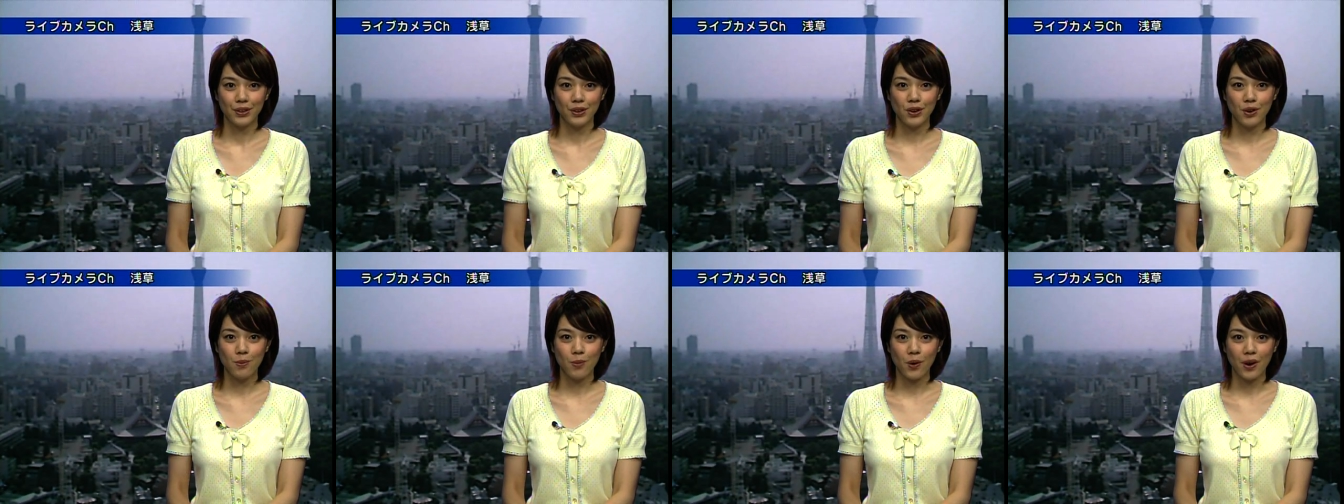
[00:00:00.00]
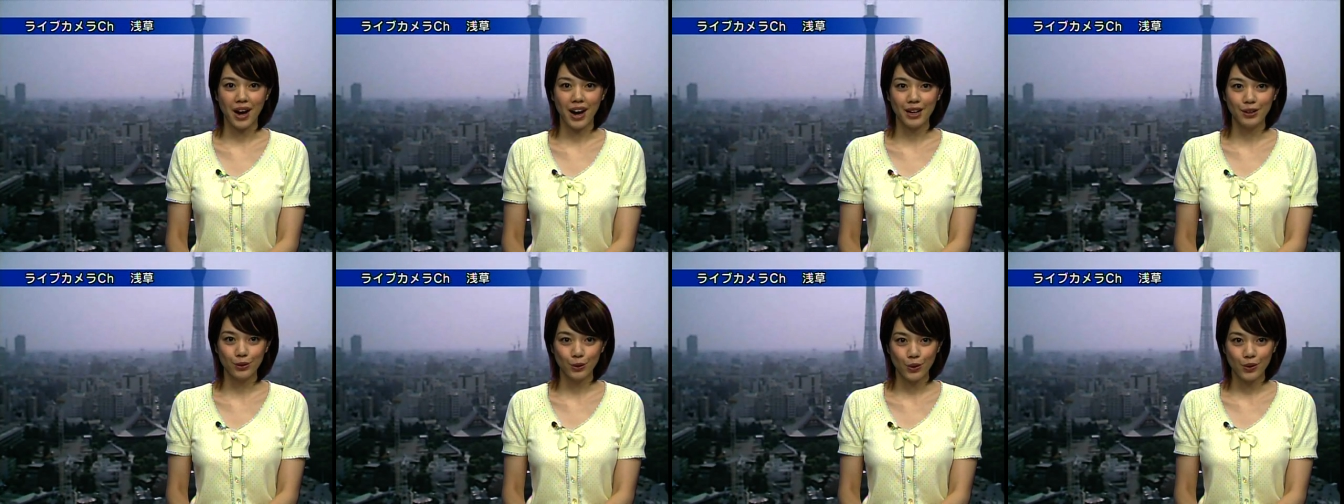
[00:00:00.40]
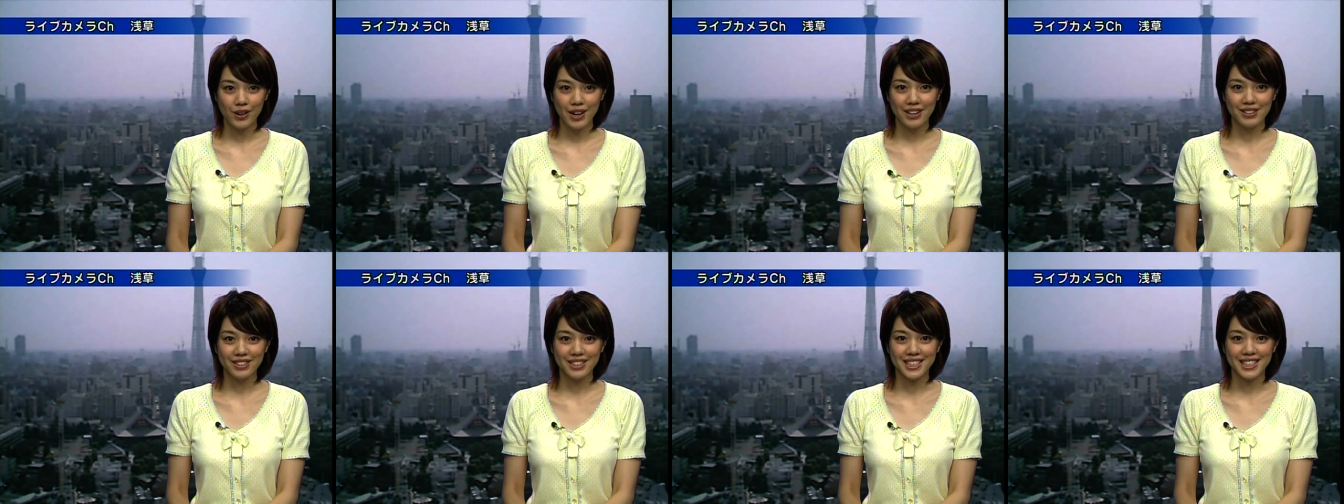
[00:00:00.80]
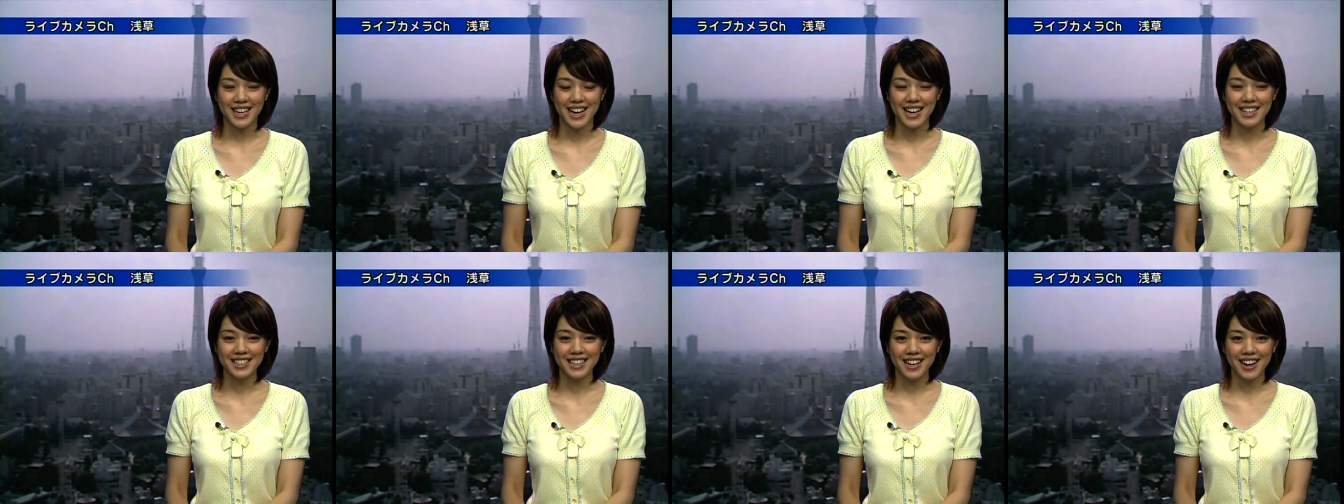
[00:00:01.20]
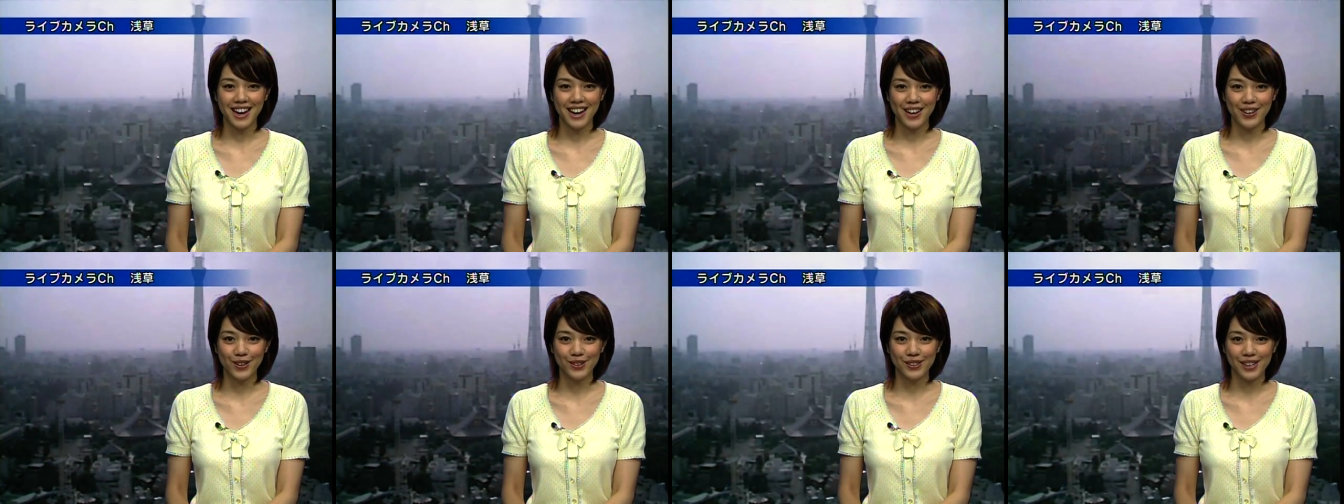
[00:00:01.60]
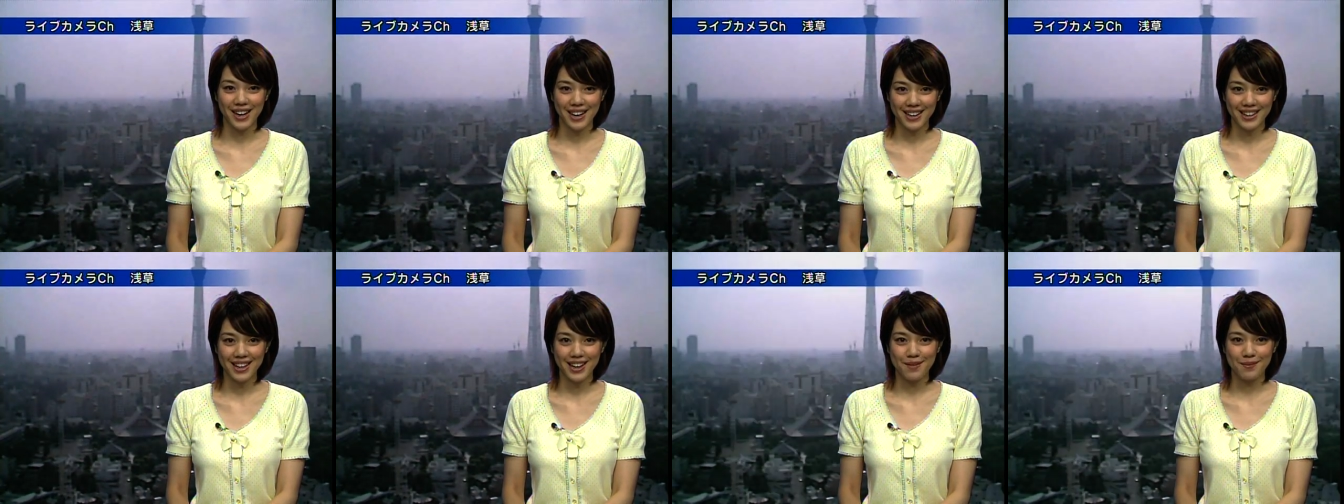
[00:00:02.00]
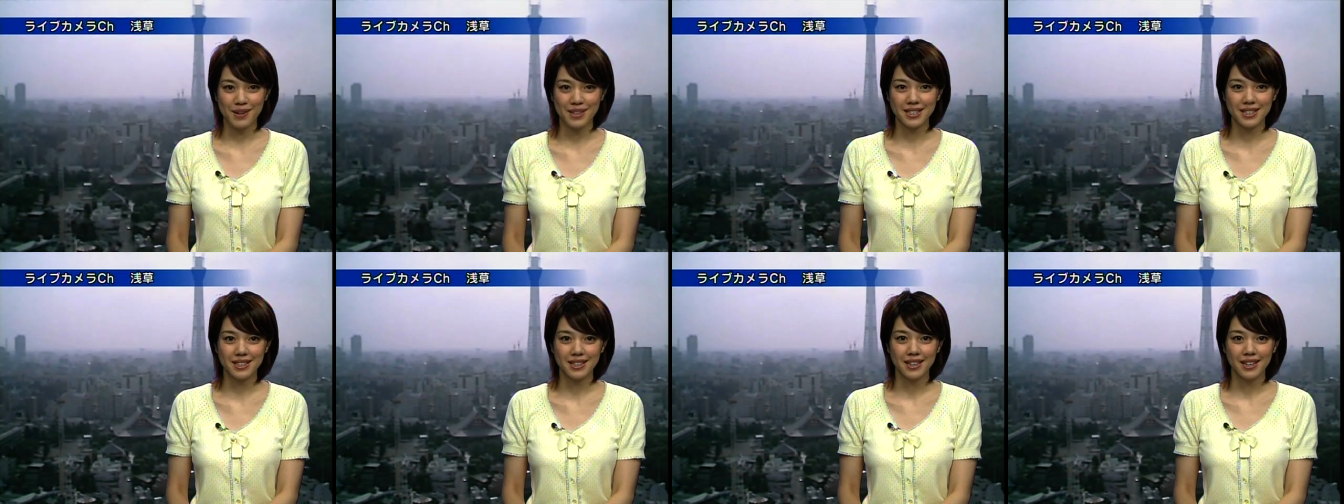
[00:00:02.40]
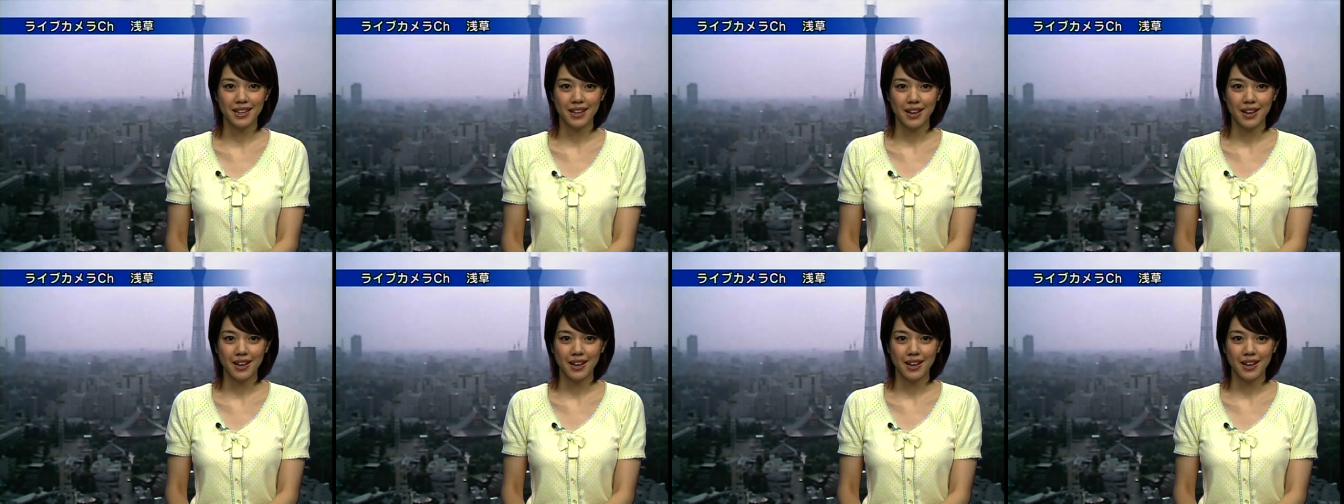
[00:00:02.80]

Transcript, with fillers: 今日も関東各地朝からよく晴れています